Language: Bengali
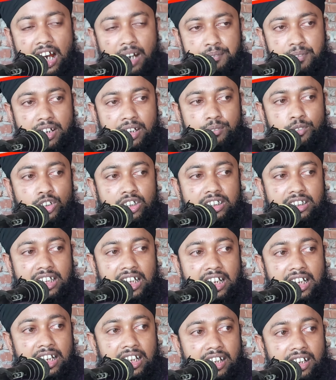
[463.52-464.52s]
আমার
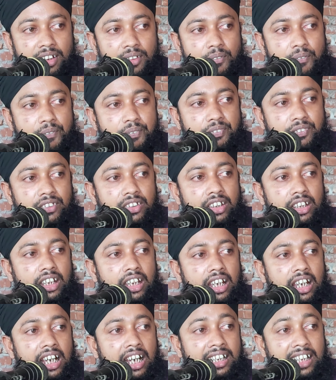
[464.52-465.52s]
মধ্যে
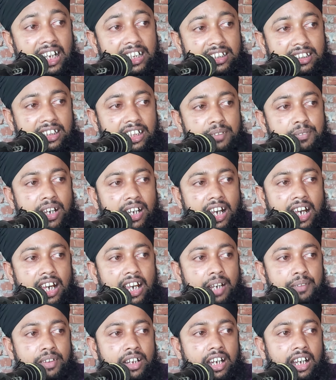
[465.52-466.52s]

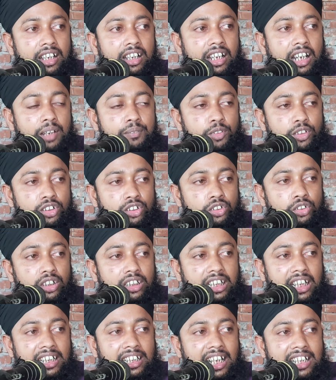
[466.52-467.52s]
রাত্রিবেলায় আমার আল্লাহর
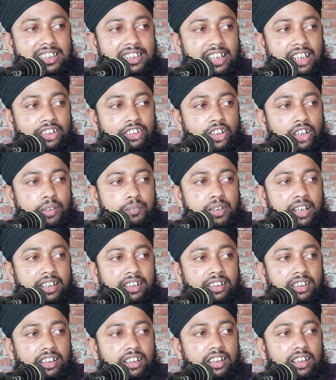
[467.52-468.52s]
বন্ধুকে নাজিল করবেন